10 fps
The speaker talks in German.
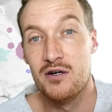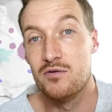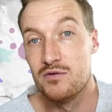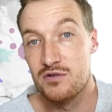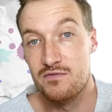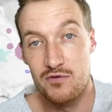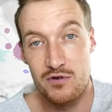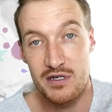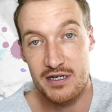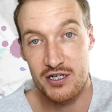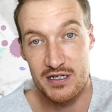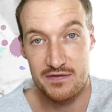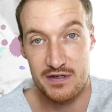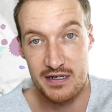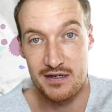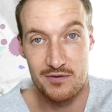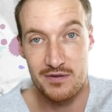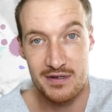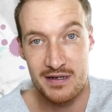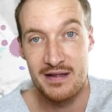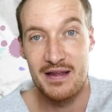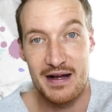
Und sowohl der Geschlechtsverkehr da unten